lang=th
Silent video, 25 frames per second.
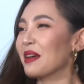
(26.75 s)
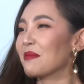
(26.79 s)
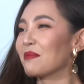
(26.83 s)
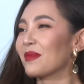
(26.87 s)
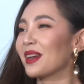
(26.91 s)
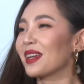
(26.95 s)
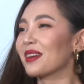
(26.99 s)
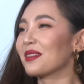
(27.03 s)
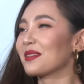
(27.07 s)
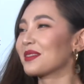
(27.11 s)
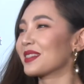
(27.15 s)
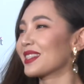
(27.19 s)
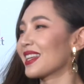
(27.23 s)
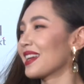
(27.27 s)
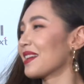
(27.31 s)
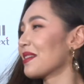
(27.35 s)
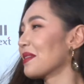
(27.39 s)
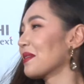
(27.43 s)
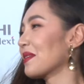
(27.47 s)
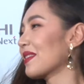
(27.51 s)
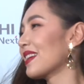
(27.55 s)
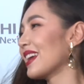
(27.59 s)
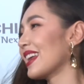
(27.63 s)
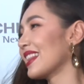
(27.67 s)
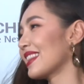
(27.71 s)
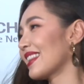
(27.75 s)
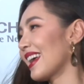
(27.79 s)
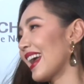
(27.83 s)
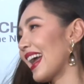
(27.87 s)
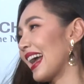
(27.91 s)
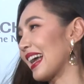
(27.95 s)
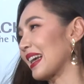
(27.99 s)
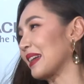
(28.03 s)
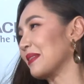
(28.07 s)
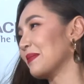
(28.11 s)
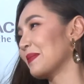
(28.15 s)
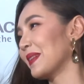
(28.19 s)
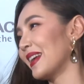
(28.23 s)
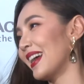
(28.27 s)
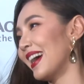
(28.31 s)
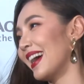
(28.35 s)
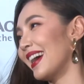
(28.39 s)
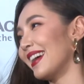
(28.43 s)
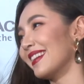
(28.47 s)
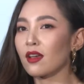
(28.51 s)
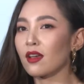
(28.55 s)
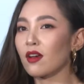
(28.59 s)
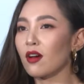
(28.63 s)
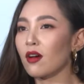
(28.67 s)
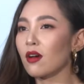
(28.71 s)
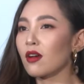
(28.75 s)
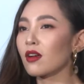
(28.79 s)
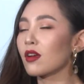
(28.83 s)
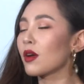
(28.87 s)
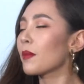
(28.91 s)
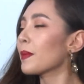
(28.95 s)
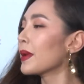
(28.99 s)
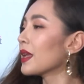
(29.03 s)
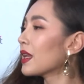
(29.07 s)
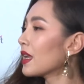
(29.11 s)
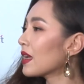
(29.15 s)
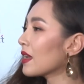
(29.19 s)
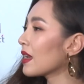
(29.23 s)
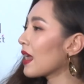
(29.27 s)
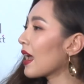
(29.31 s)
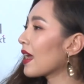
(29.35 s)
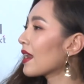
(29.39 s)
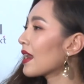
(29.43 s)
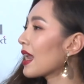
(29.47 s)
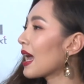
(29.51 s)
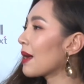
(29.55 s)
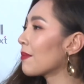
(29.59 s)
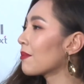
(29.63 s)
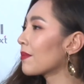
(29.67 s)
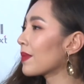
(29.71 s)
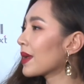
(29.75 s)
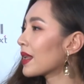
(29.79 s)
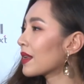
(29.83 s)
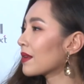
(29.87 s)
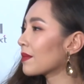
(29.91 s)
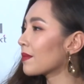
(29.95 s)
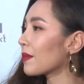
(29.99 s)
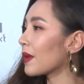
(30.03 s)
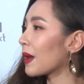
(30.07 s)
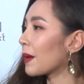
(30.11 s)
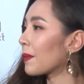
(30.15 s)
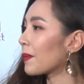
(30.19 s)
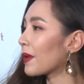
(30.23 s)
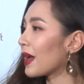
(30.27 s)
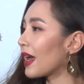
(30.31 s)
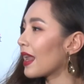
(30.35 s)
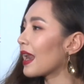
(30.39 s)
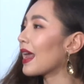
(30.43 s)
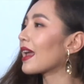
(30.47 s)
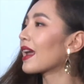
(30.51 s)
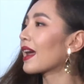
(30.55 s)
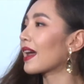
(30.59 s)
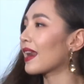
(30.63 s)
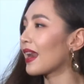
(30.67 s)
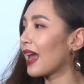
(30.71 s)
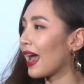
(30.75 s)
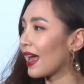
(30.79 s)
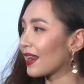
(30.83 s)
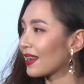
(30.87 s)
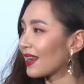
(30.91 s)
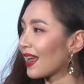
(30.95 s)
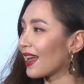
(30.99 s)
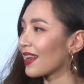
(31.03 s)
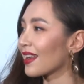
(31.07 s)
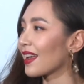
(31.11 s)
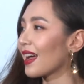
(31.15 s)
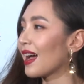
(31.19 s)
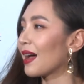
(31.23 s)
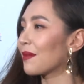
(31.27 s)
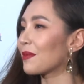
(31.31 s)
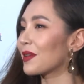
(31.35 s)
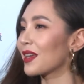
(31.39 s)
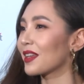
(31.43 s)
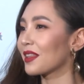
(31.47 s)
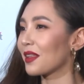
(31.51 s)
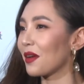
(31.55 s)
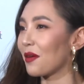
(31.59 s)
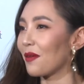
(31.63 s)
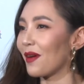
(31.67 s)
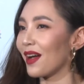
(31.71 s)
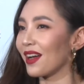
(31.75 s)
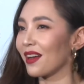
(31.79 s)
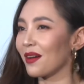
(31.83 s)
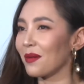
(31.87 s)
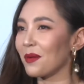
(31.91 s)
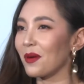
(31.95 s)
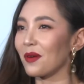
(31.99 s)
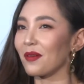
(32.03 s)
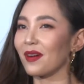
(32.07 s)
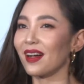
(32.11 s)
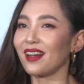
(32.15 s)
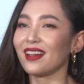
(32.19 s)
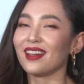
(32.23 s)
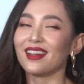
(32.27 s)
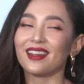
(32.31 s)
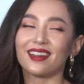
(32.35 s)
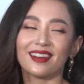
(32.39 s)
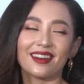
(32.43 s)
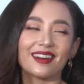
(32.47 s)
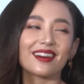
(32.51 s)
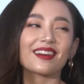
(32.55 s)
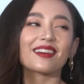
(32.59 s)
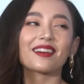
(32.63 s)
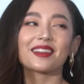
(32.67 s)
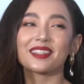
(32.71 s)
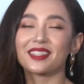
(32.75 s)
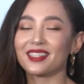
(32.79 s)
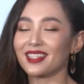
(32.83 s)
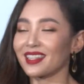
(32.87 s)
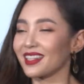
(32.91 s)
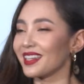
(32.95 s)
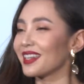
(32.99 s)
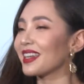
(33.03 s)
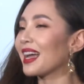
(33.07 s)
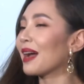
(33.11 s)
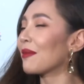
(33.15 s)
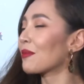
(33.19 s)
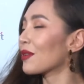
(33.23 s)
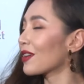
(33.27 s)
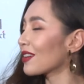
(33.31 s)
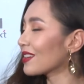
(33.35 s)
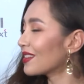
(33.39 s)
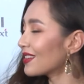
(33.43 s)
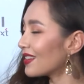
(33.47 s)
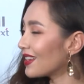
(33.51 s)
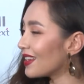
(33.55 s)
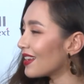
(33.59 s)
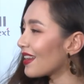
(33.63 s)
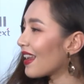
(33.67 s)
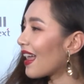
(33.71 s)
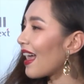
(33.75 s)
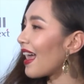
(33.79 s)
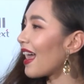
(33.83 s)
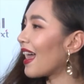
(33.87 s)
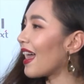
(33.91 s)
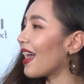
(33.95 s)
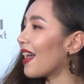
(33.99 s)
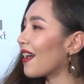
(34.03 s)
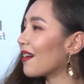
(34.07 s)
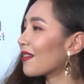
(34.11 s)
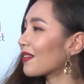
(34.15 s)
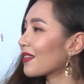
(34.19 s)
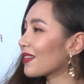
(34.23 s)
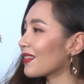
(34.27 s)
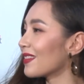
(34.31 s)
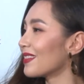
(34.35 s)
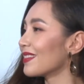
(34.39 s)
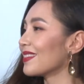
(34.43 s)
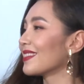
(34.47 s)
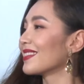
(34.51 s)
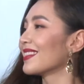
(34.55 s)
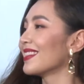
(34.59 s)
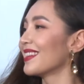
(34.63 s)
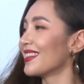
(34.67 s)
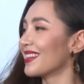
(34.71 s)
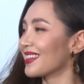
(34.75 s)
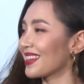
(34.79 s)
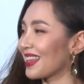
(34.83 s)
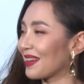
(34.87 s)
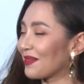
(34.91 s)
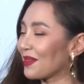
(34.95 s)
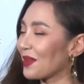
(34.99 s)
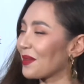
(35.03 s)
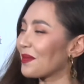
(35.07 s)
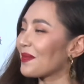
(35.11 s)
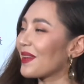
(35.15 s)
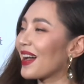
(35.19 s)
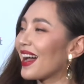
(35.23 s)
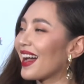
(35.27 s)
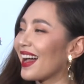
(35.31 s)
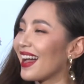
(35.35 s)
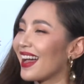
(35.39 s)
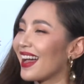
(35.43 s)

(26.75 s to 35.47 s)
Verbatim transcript: ไม่รู้จะโรงเรียนแตกหรือเปล่าก็ก็ไม่ได้แนะนำเป็นแบบอะไรขนาดนั้นค่ะเพียงแต่ว่าก็บอกว่าเออก็สิ่งที่ทำก็คือดีแล้ว ก็ทำต่อไป